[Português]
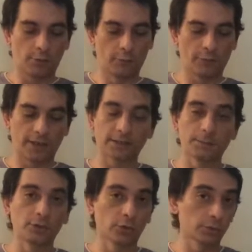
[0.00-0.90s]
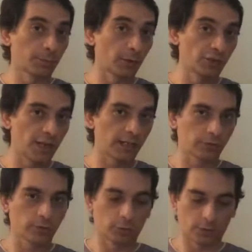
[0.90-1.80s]
Vou falar também de outros
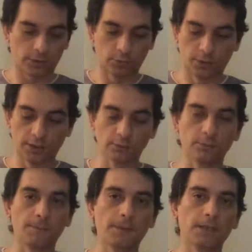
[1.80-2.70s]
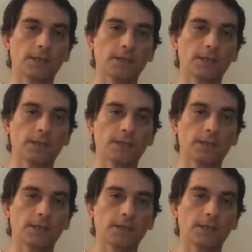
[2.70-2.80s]
projetos que eu estou atuando